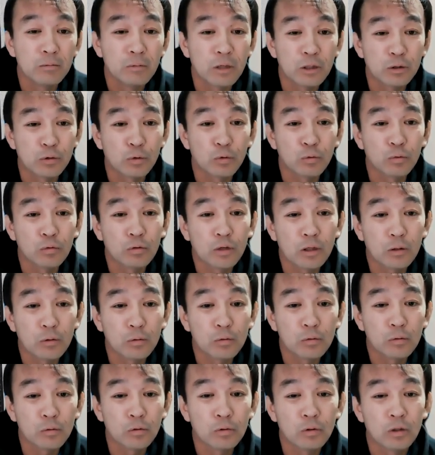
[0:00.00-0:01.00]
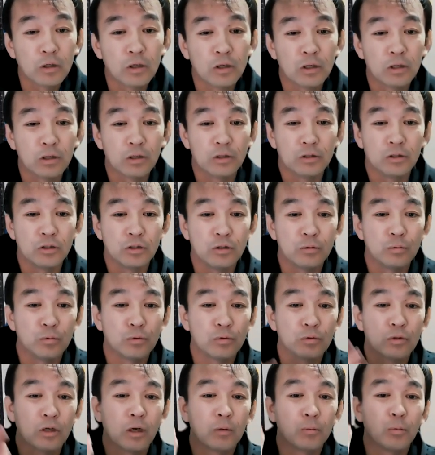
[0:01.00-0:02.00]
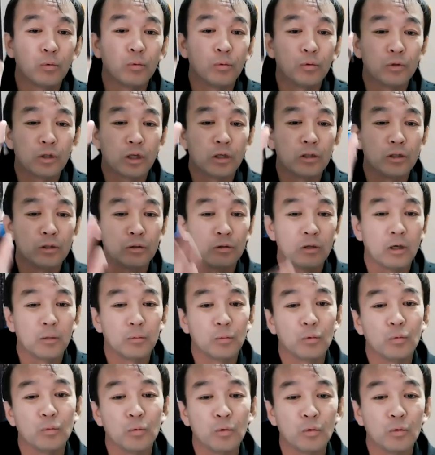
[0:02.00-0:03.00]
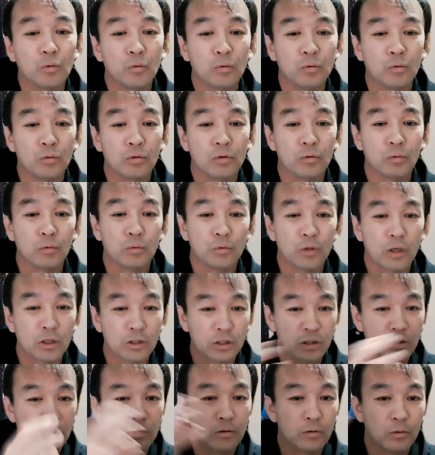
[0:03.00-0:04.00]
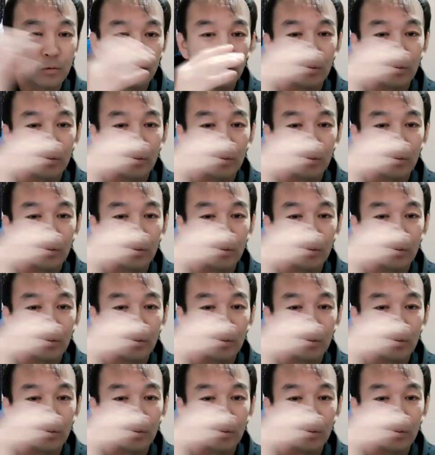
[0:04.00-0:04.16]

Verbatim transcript: まあ、そこはこう、自分のアポも他人のアポも同じ、